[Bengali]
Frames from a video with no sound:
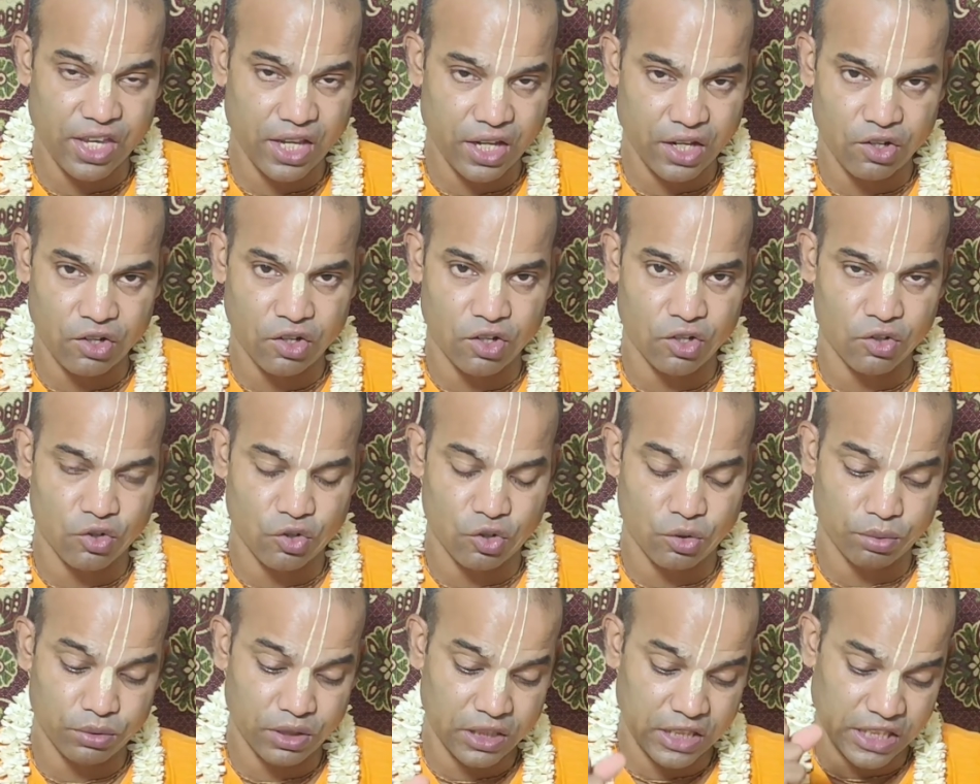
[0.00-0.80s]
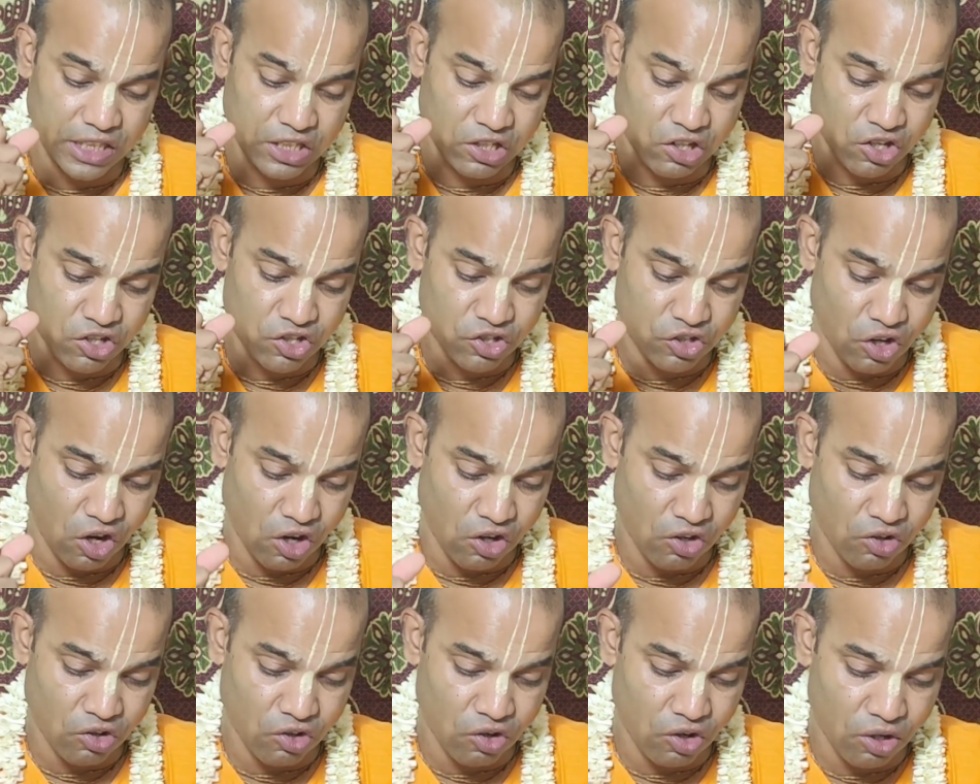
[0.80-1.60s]
যেন খুব দৃঢ়
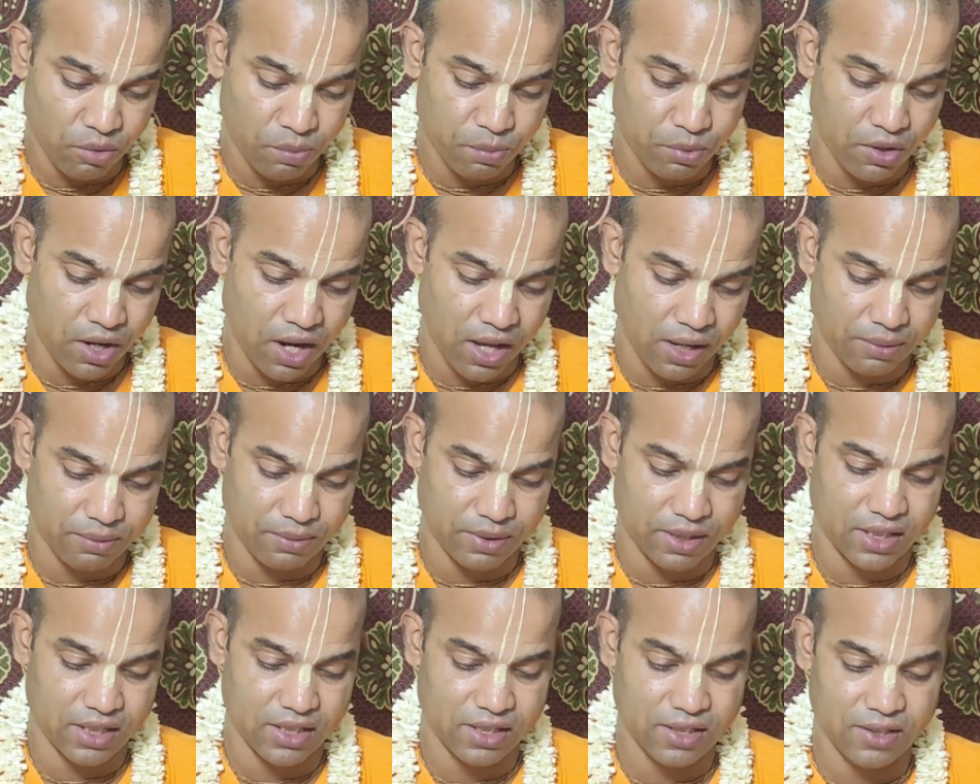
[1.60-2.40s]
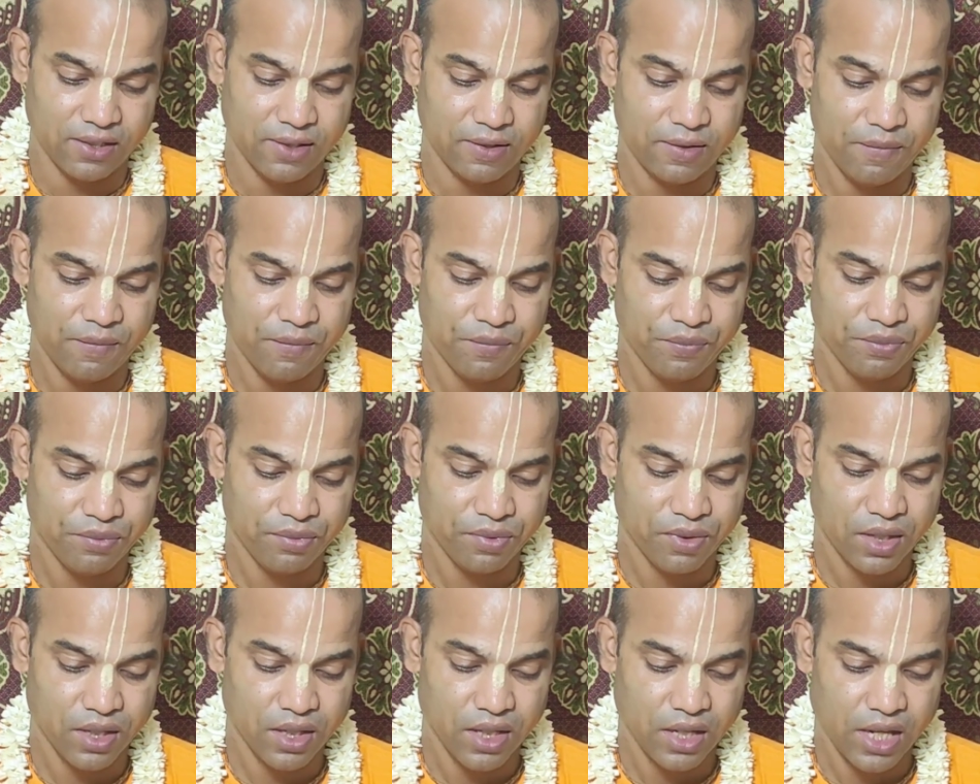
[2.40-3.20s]
সংকল্প লাগবে
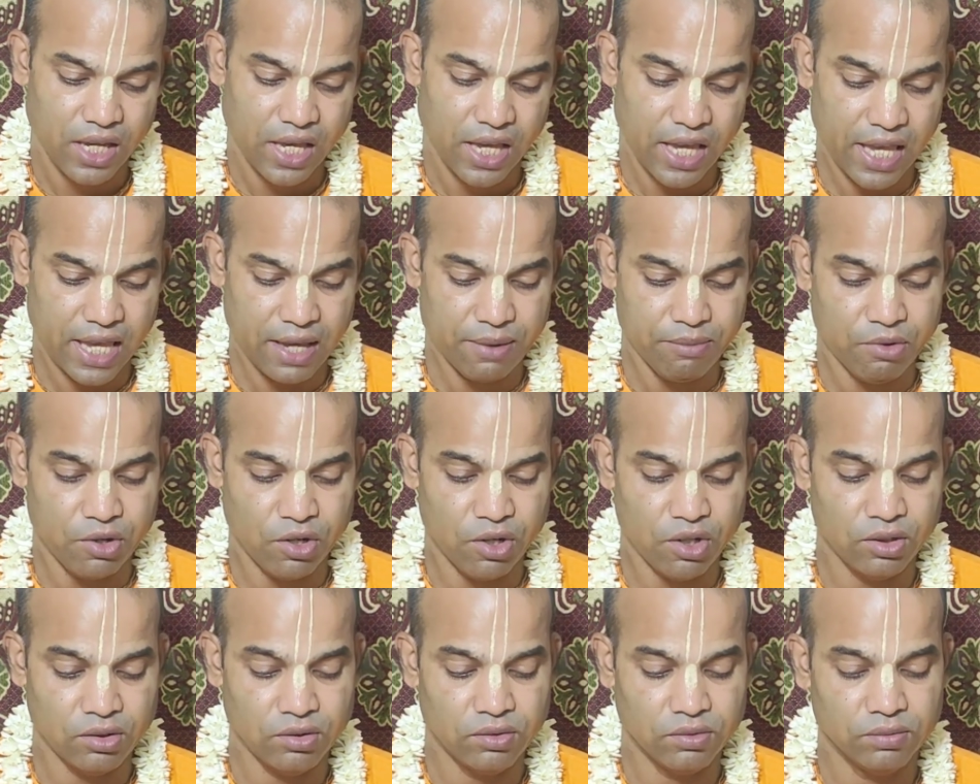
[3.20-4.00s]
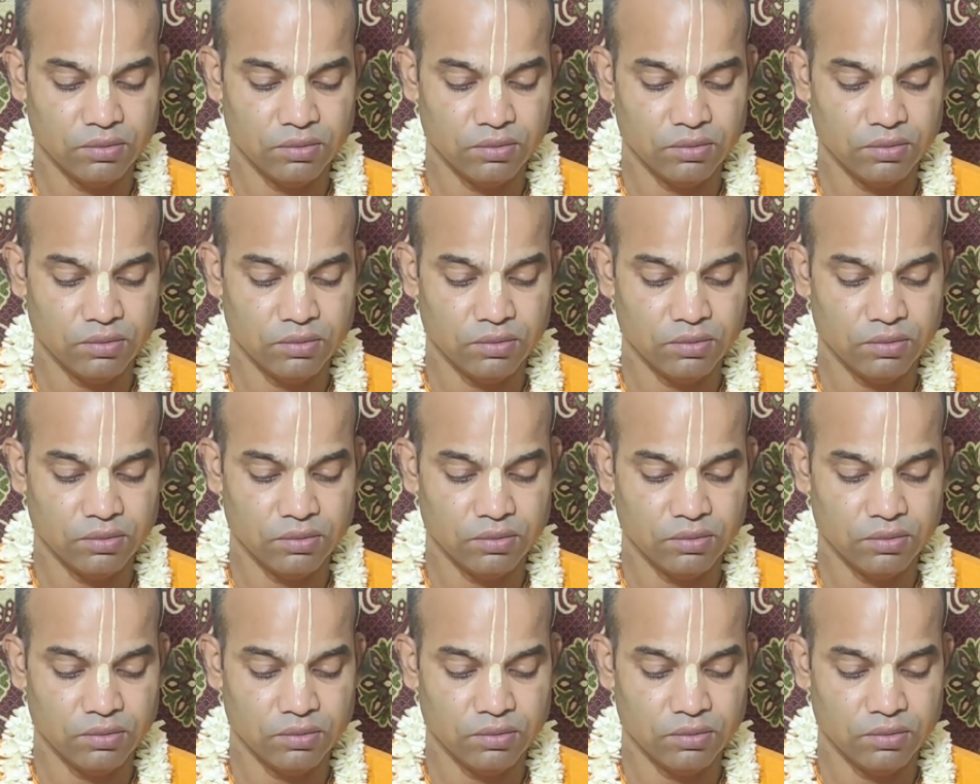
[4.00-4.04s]
এবং